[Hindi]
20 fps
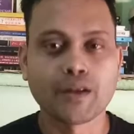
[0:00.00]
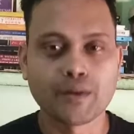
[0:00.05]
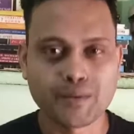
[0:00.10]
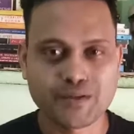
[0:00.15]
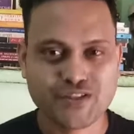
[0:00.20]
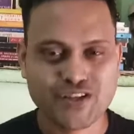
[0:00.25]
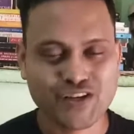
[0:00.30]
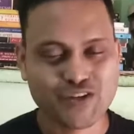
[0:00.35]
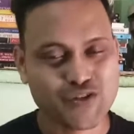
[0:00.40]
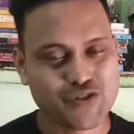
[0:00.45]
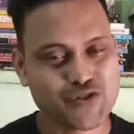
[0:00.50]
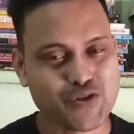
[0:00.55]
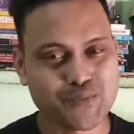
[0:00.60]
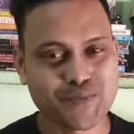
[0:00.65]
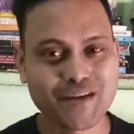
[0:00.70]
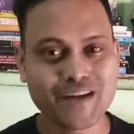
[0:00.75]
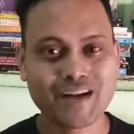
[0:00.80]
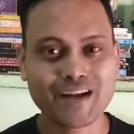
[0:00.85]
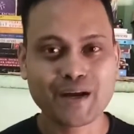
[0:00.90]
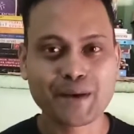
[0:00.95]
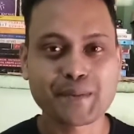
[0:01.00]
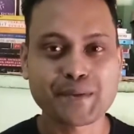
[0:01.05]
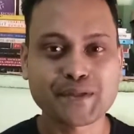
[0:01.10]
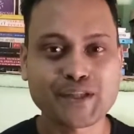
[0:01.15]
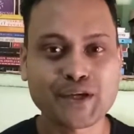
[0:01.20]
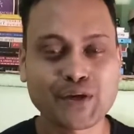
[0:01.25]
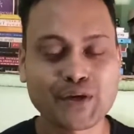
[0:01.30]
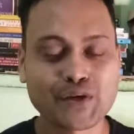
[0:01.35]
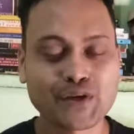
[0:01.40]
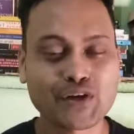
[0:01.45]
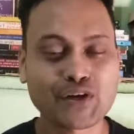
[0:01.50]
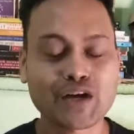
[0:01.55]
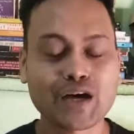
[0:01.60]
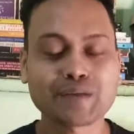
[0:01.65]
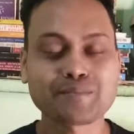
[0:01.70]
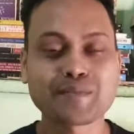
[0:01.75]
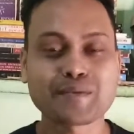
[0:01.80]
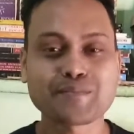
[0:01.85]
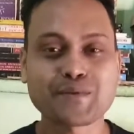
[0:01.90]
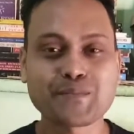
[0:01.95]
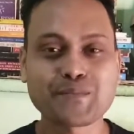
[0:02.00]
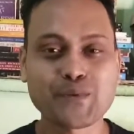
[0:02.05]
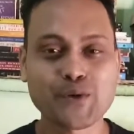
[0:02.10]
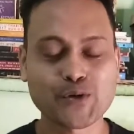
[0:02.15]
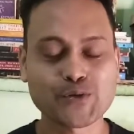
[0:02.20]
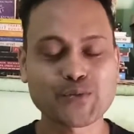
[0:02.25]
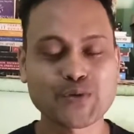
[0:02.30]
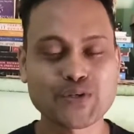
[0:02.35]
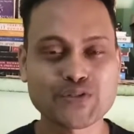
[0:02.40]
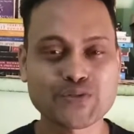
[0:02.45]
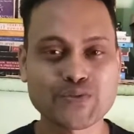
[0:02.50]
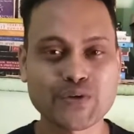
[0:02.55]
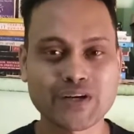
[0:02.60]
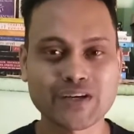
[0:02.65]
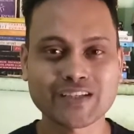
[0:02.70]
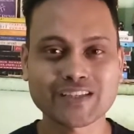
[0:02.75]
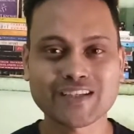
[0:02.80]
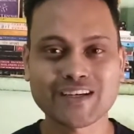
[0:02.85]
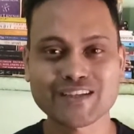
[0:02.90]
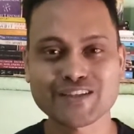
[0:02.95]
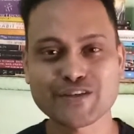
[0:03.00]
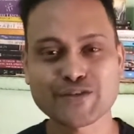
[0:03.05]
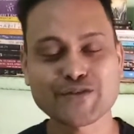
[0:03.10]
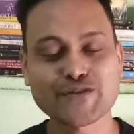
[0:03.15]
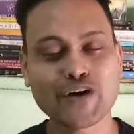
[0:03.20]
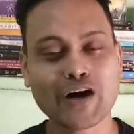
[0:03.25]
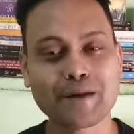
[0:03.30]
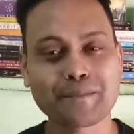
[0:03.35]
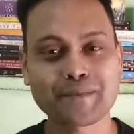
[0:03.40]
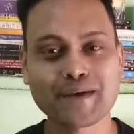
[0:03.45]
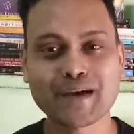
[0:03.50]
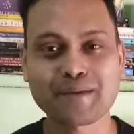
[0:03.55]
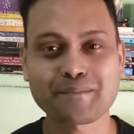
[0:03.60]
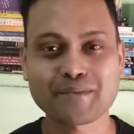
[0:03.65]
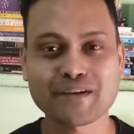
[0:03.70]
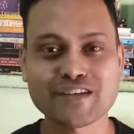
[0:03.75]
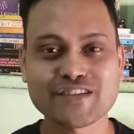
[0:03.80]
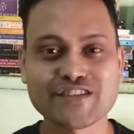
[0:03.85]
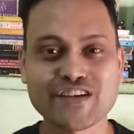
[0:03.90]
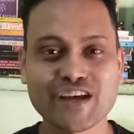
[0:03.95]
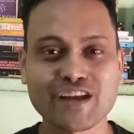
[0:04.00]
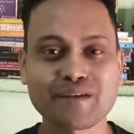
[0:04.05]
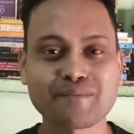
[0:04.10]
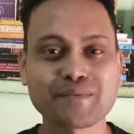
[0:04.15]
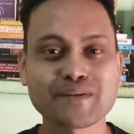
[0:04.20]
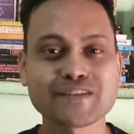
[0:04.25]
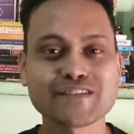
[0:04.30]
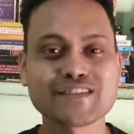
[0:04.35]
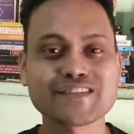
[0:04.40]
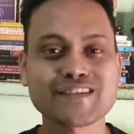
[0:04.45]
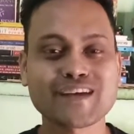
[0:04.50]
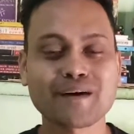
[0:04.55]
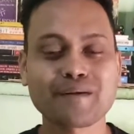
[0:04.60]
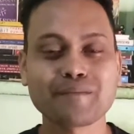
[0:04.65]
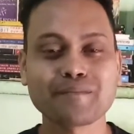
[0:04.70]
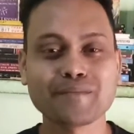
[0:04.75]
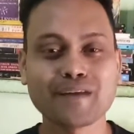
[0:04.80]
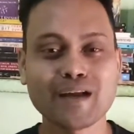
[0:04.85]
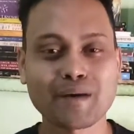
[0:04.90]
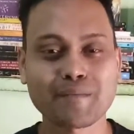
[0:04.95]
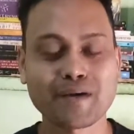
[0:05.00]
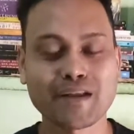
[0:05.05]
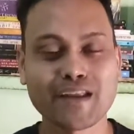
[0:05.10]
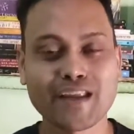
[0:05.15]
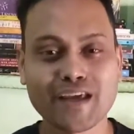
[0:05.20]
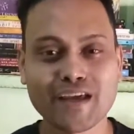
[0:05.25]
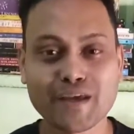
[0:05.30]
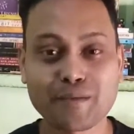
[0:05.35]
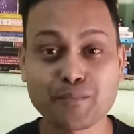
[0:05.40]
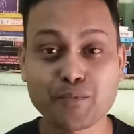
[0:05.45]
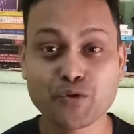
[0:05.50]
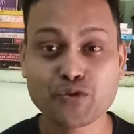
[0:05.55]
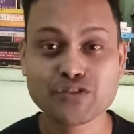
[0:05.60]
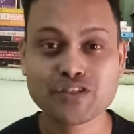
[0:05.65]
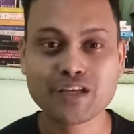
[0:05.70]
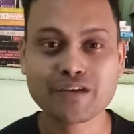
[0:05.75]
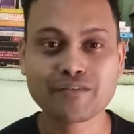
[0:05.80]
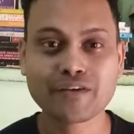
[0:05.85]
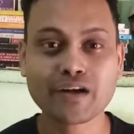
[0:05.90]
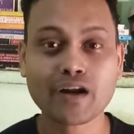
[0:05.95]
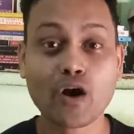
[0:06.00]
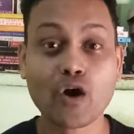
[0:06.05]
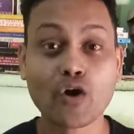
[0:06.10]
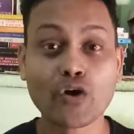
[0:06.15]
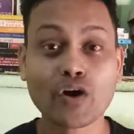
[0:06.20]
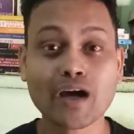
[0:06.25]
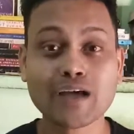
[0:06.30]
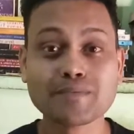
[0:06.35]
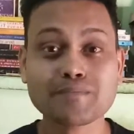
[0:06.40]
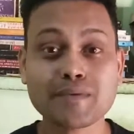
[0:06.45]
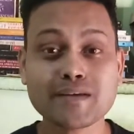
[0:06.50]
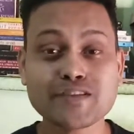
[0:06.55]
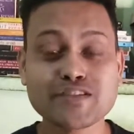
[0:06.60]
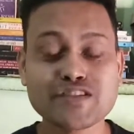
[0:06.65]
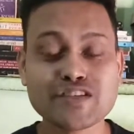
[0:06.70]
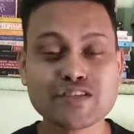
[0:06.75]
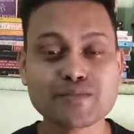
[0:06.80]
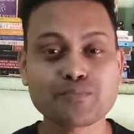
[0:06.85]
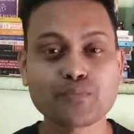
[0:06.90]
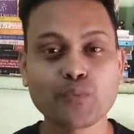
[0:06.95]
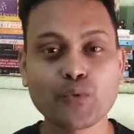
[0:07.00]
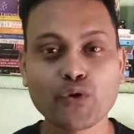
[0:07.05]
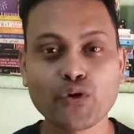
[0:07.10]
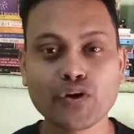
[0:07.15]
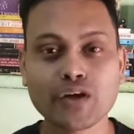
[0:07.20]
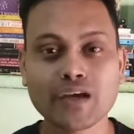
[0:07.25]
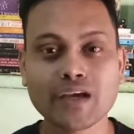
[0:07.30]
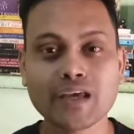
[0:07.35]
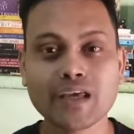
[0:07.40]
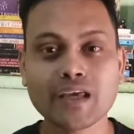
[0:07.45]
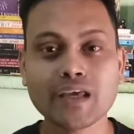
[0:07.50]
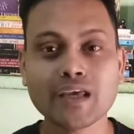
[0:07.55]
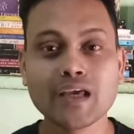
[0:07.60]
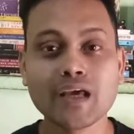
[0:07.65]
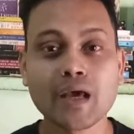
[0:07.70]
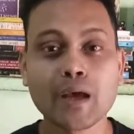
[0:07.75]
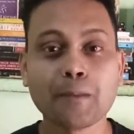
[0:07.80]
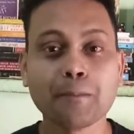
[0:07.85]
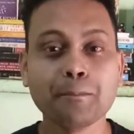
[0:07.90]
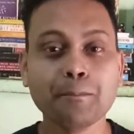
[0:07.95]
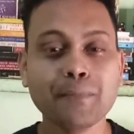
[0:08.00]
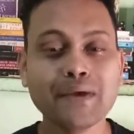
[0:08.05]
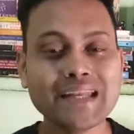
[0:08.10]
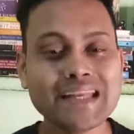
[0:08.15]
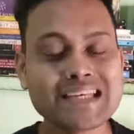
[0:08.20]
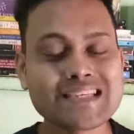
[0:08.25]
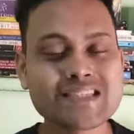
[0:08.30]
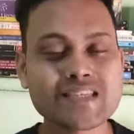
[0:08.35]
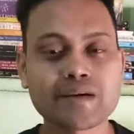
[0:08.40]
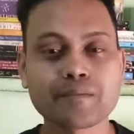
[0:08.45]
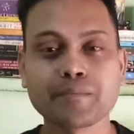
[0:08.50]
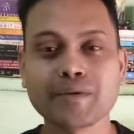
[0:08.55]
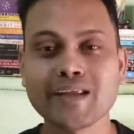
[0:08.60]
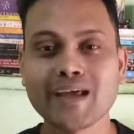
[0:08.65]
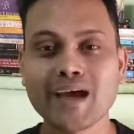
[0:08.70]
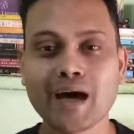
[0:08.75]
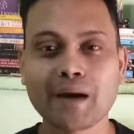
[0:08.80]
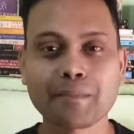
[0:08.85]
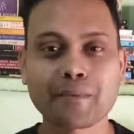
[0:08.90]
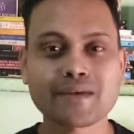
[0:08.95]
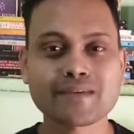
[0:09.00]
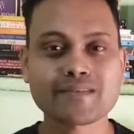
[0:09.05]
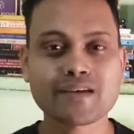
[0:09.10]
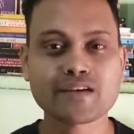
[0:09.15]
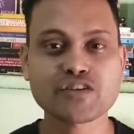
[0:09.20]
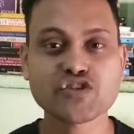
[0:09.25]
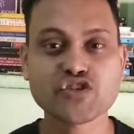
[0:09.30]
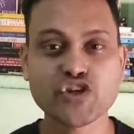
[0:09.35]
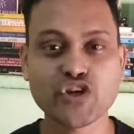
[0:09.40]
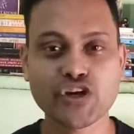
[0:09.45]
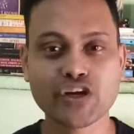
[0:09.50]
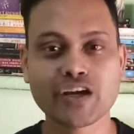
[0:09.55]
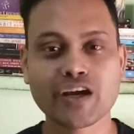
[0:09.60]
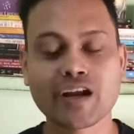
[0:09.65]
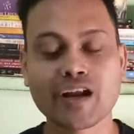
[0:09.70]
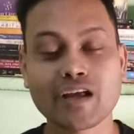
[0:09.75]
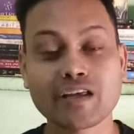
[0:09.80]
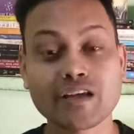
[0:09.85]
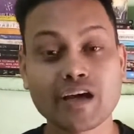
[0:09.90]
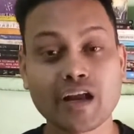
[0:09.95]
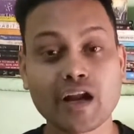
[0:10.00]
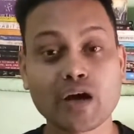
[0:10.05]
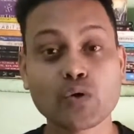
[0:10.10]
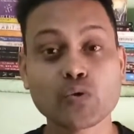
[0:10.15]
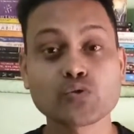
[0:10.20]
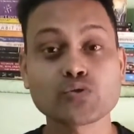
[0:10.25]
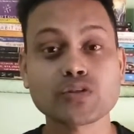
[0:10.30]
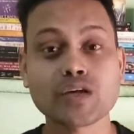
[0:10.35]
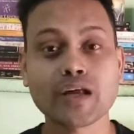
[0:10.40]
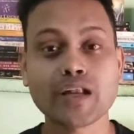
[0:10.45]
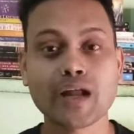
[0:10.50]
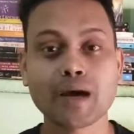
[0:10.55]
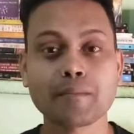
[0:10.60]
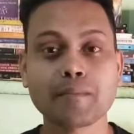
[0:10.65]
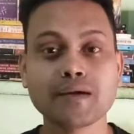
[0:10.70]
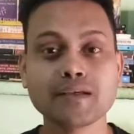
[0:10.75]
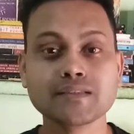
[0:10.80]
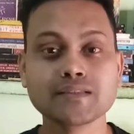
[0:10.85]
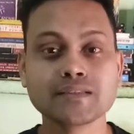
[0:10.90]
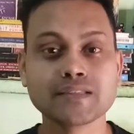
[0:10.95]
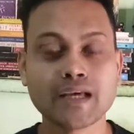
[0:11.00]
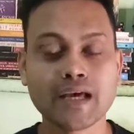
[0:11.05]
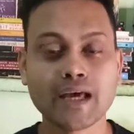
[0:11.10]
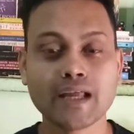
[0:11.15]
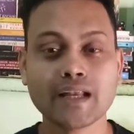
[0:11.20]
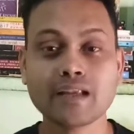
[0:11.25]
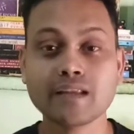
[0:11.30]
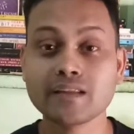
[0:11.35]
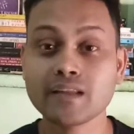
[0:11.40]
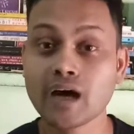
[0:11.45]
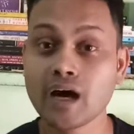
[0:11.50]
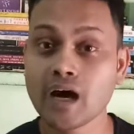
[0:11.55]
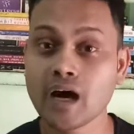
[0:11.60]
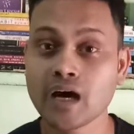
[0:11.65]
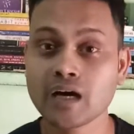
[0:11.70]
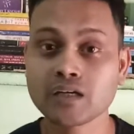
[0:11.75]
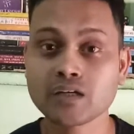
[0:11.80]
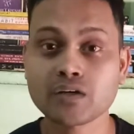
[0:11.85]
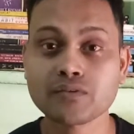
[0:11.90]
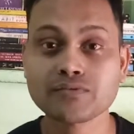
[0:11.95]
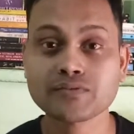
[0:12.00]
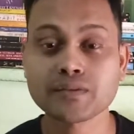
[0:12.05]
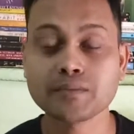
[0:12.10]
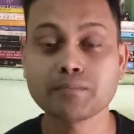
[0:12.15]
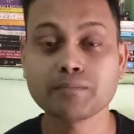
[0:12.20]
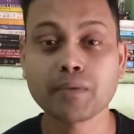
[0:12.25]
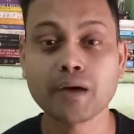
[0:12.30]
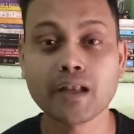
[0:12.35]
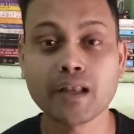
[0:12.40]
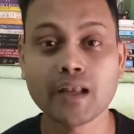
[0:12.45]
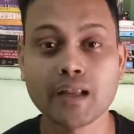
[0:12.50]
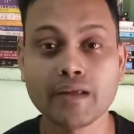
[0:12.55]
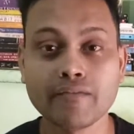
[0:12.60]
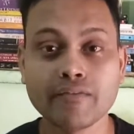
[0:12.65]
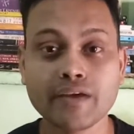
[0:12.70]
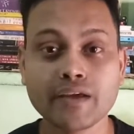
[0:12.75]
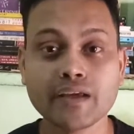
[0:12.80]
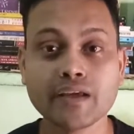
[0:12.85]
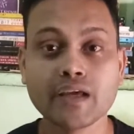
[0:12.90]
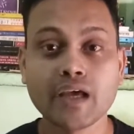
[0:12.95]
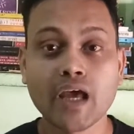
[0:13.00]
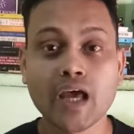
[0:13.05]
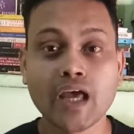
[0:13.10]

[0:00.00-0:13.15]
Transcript: नमस्कार दोस्तों मेरा नाम है तरुण और आज मैं आपको बहुत बहुत स्वागत करता हूं आपके अपने चैनल पे जिसका नाम है नेगी बुक्स लवर और आज मैं जिस बुक की मिनी समरी आपके साथ शेयर करने जा रहा हूं उसका नाम है जैन द आर्ट ऑफ सिंपल लिविंग